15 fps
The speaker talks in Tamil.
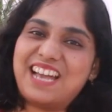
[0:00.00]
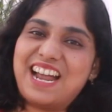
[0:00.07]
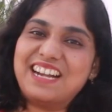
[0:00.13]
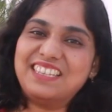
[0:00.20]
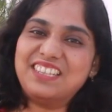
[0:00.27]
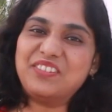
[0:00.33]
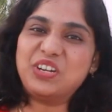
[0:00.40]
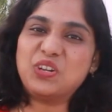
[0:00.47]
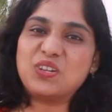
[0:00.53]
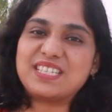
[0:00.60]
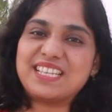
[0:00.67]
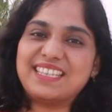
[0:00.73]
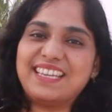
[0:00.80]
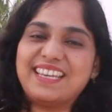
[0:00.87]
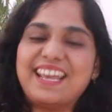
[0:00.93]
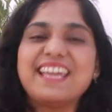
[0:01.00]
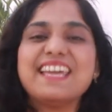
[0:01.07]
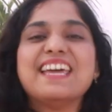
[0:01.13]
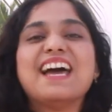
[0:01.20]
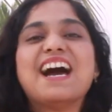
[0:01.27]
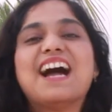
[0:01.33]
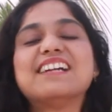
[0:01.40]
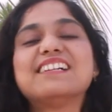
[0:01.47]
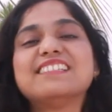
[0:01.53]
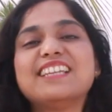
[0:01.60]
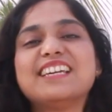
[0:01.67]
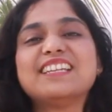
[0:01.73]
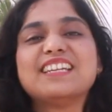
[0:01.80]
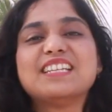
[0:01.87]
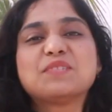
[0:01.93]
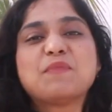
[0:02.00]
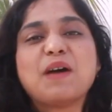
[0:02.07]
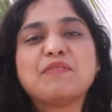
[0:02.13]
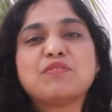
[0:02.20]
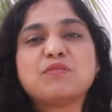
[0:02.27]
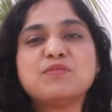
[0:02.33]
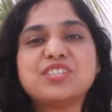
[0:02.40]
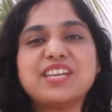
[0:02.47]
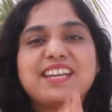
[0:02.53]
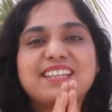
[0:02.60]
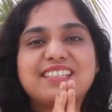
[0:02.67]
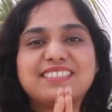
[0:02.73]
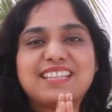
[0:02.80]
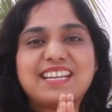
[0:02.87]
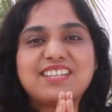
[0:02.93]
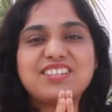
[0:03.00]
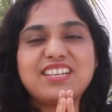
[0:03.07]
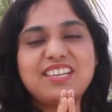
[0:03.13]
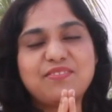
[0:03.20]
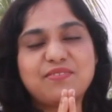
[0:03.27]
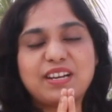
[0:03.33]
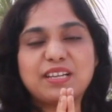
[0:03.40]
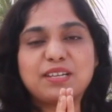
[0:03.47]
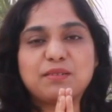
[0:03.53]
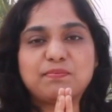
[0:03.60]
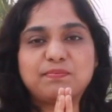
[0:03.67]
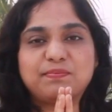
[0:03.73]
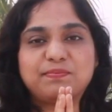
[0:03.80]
அடுத்த வீடியோவில் சந்திக்கிறேன் அண்டில் தென் இட்ஸ் பை ஃப்ரம் ஜெயின் நன்றி வணக்கம்